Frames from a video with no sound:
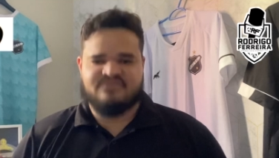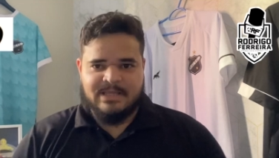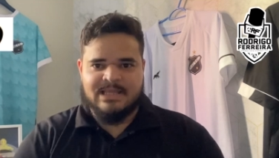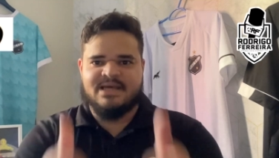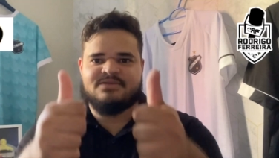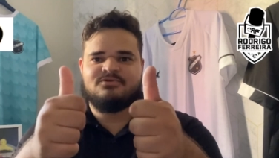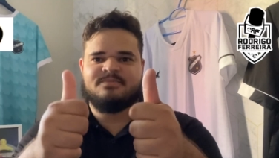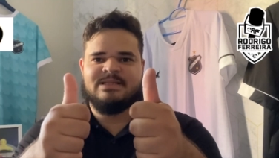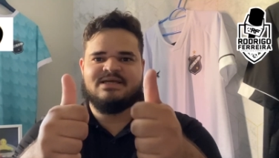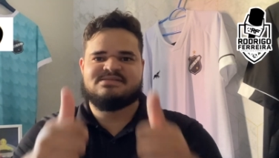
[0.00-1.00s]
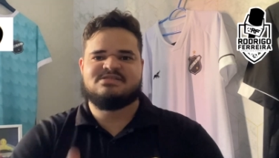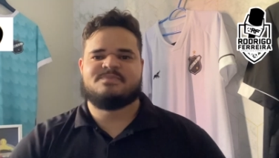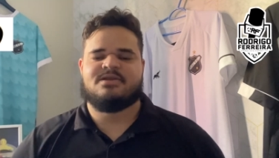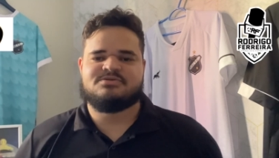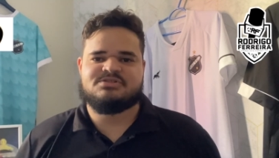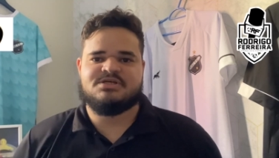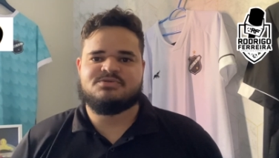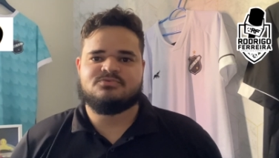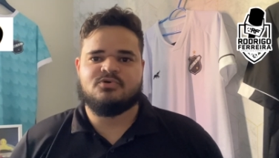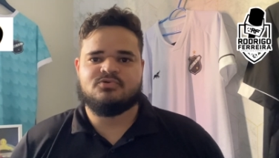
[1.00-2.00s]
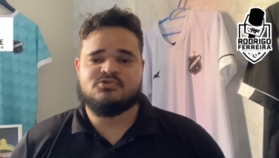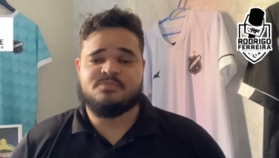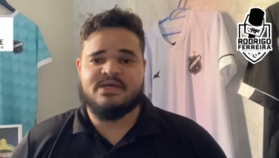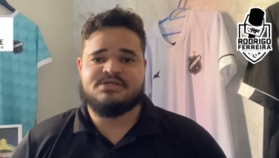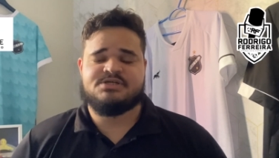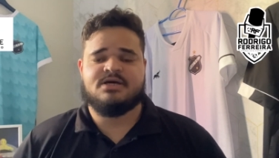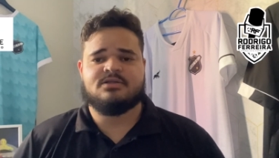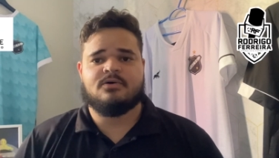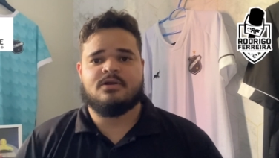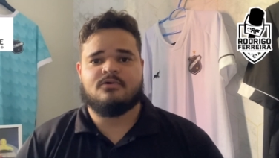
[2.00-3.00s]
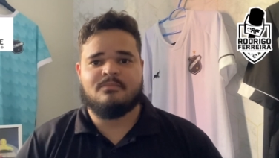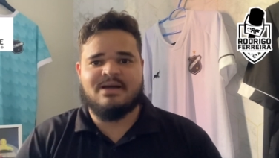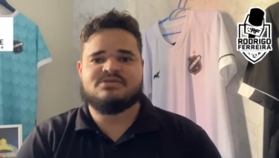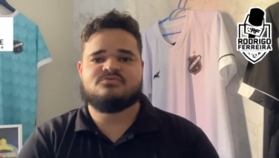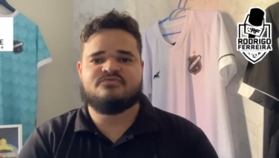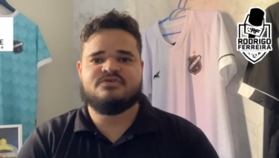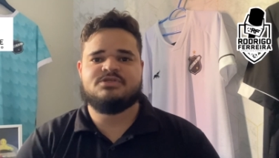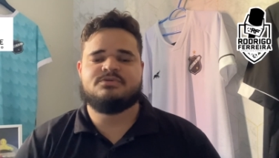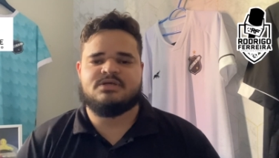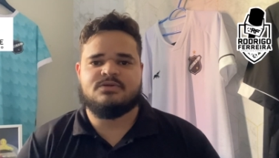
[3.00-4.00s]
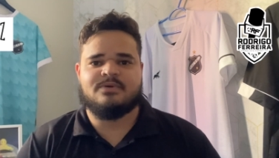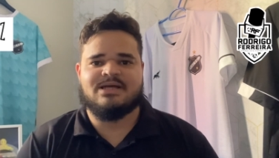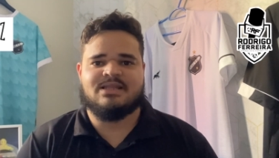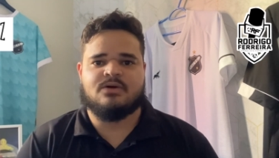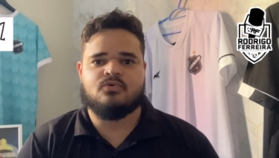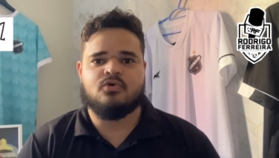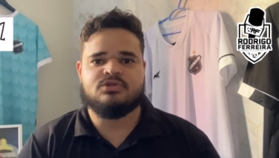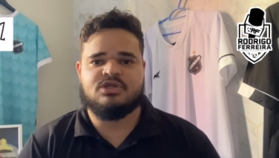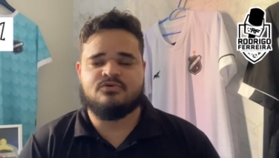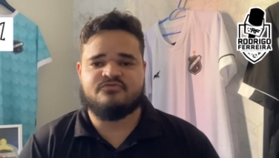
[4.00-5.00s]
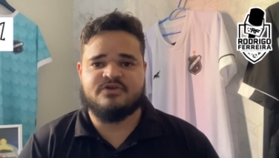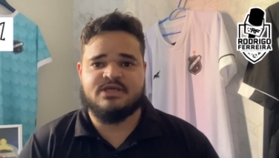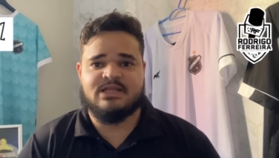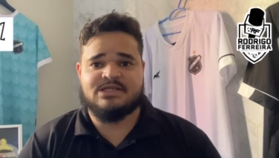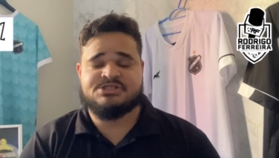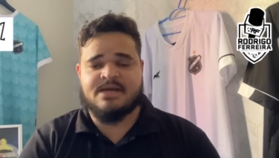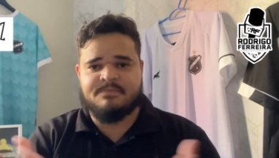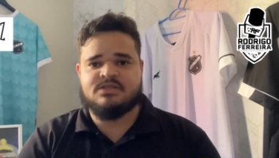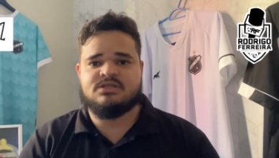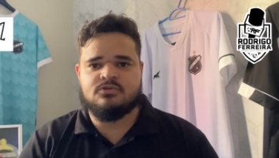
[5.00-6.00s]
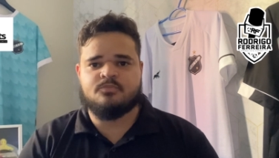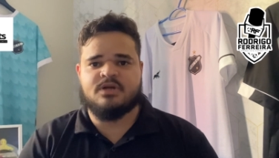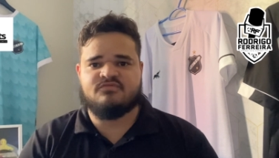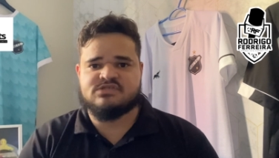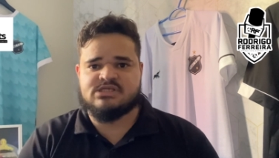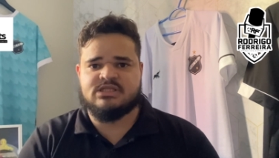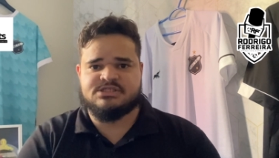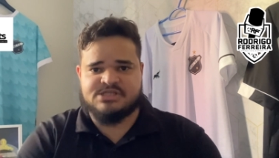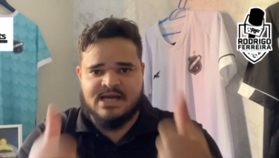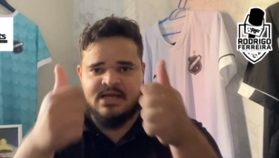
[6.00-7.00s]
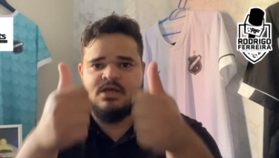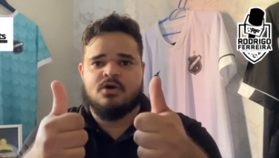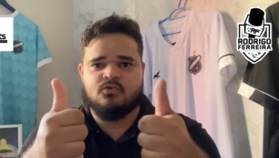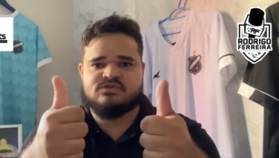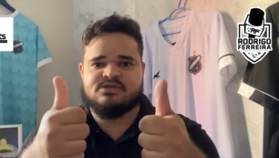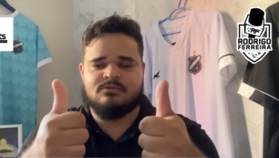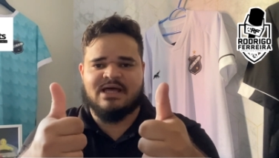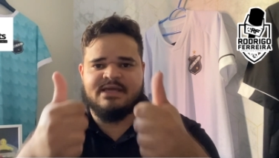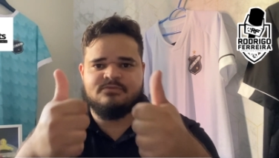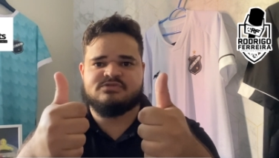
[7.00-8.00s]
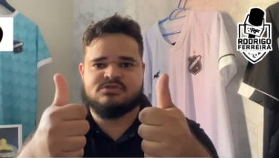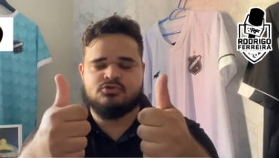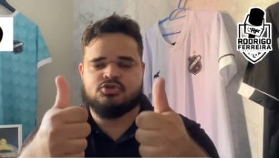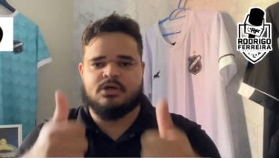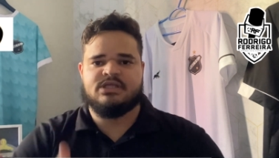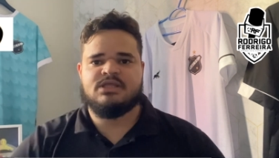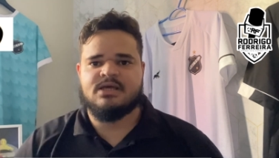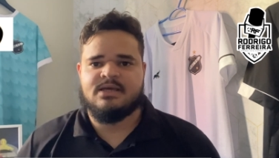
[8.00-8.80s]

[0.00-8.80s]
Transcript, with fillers: Fala galera, tudo beleza? Espero que estejam todos bem. Chegando agora com mais um vídeo aqui no canal Rodrigo Ferreira, já pedindo para você deixar o seu like, o seu joinha